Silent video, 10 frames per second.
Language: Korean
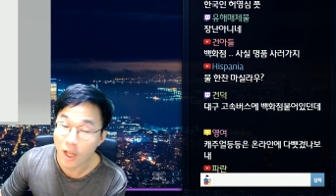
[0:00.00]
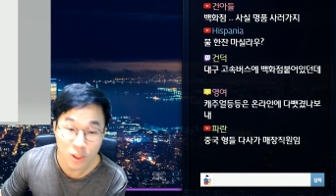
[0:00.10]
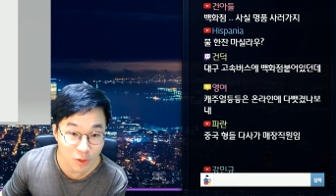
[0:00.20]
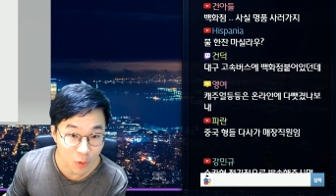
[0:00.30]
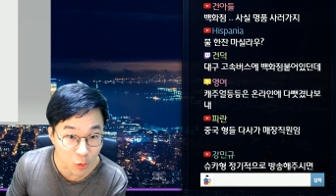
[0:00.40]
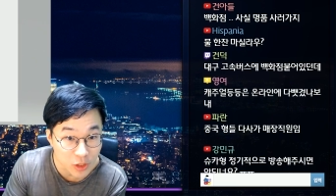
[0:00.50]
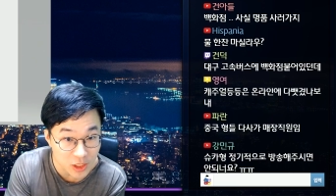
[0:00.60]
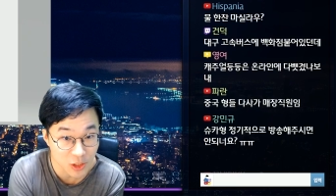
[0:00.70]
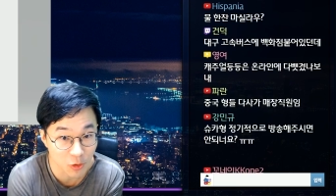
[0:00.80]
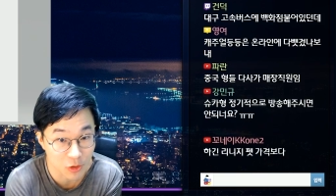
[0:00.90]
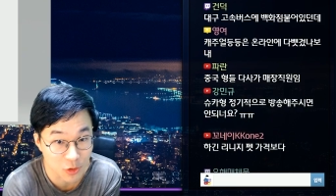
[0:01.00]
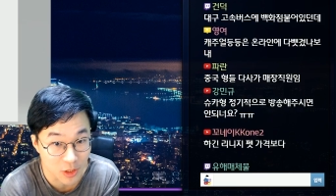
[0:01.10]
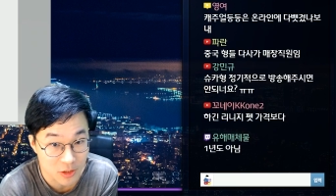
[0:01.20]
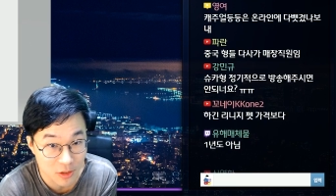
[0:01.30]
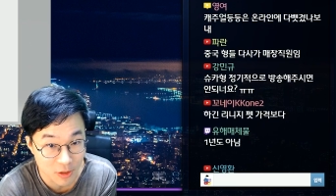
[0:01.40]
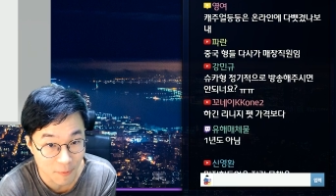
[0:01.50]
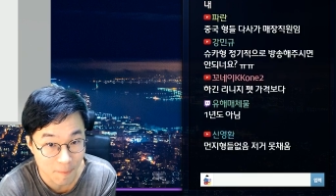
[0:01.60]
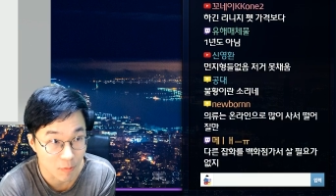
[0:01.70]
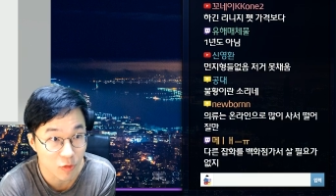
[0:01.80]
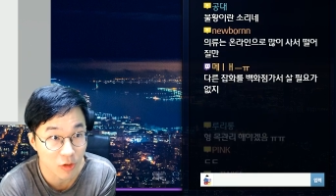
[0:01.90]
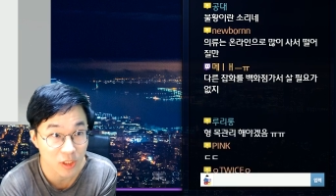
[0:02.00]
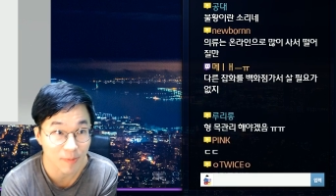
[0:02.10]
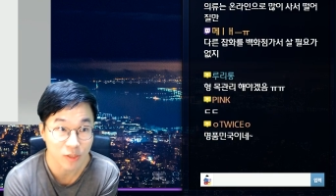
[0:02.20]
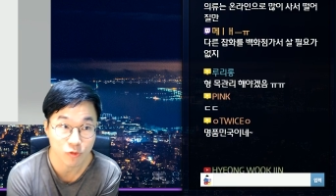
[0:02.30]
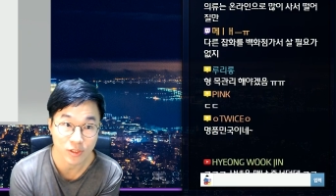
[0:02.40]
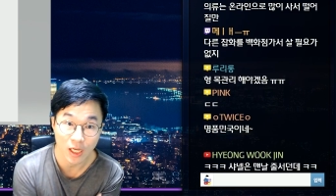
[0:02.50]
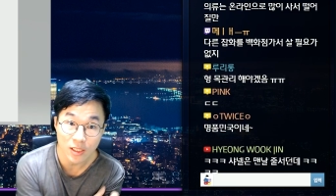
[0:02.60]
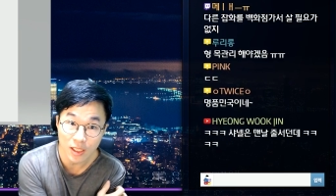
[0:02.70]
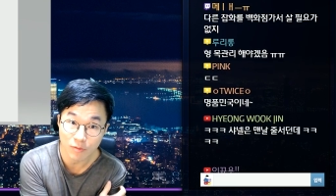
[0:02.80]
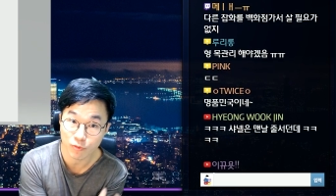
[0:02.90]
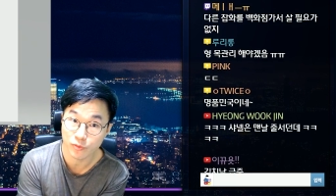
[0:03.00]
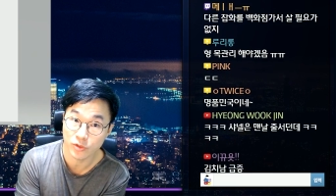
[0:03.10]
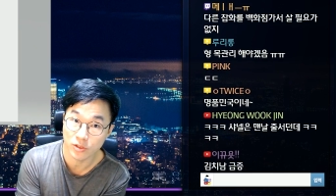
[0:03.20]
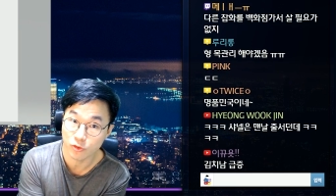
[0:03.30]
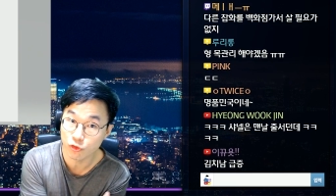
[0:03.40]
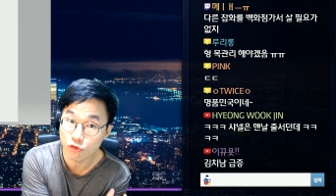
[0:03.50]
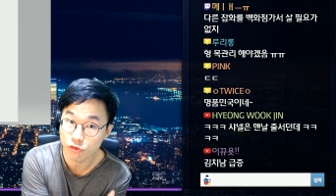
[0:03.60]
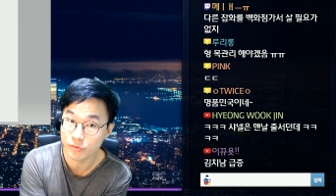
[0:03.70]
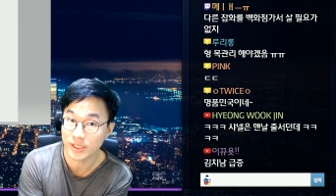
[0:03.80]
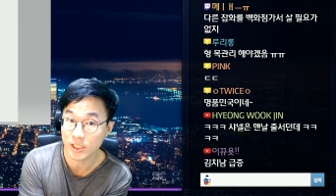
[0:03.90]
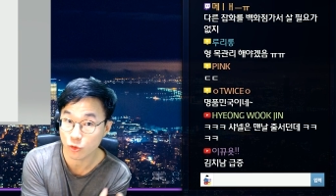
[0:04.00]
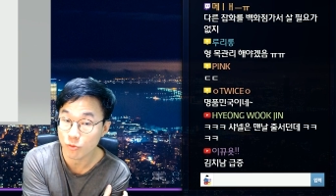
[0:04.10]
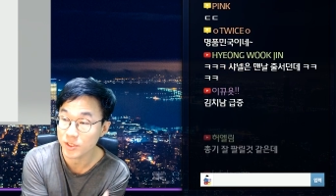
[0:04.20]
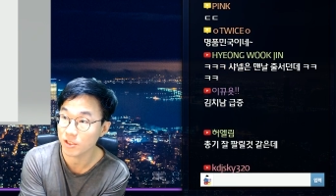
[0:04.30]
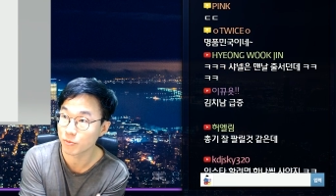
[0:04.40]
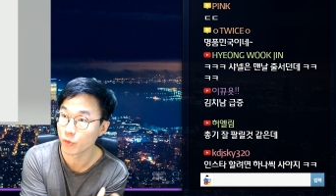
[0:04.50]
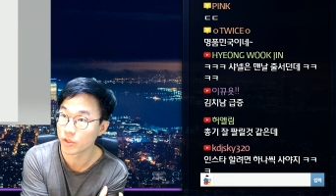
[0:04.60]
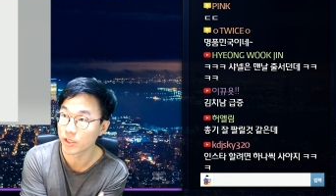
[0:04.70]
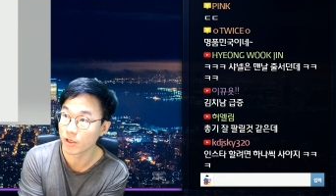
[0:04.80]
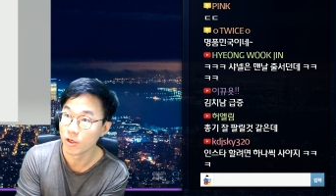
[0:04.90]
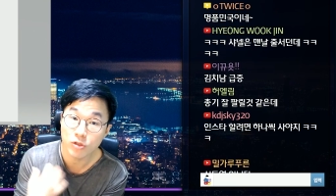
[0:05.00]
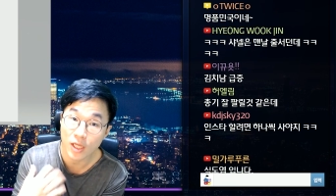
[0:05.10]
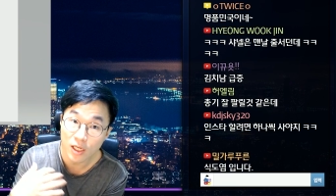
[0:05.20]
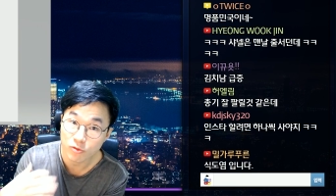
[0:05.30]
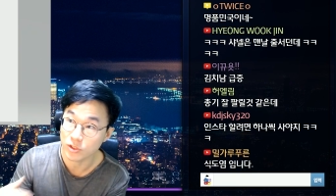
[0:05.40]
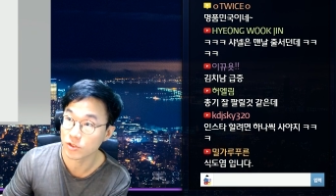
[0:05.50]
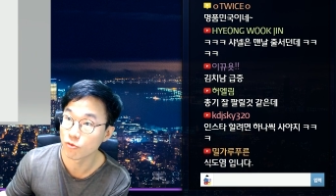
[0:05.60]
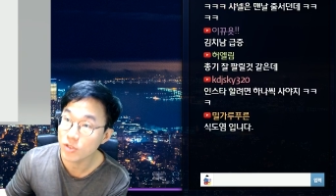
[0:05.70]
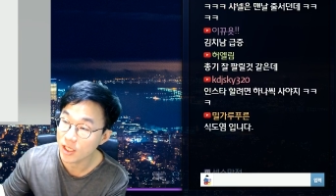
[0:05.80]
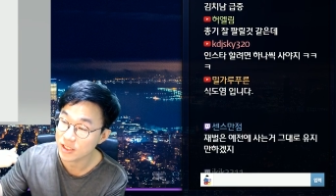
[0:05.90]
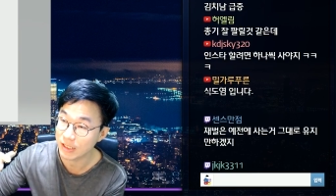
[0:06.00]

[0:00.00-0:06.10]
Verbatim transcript: 백화점이 어디에 신경을 써야겠어요? 아, 물론 이 매출의 상당 부분은 중국입니다. 제가 조금 이따가 보여드릴게요. 우리나라도 있어요. 우리나라